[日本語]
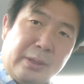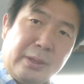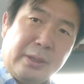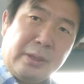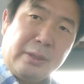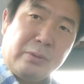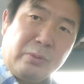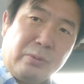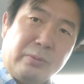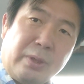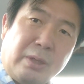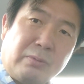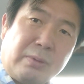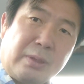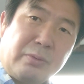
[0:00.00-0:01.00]
えー、ど
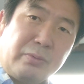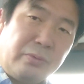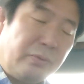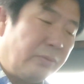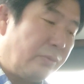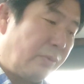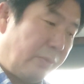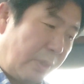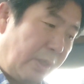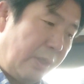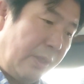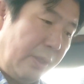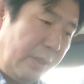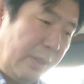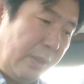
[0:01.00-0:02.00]
うなるかというと
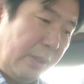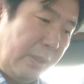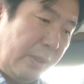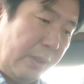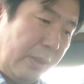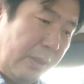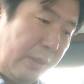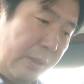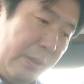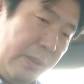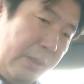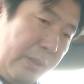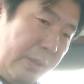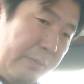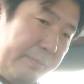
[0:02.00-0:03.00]
ね、
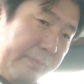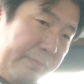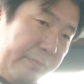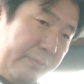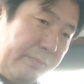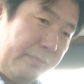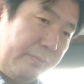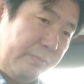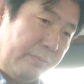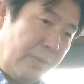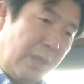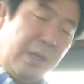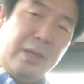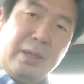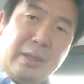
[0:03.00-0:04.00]

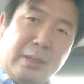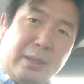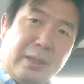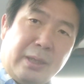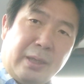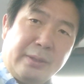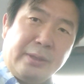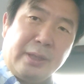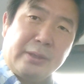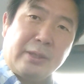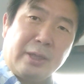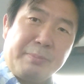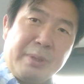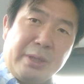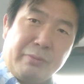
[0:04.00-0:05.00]
えー、まあ、あり
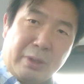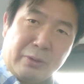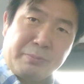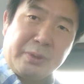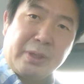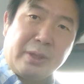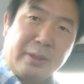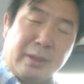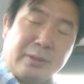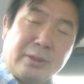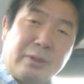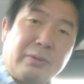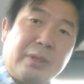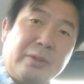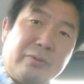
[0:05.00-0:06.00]
がた迷惑みたいに
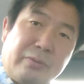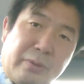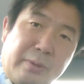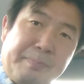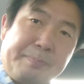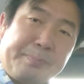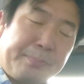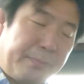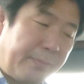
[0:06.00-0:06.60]
なっちゃうわけですね。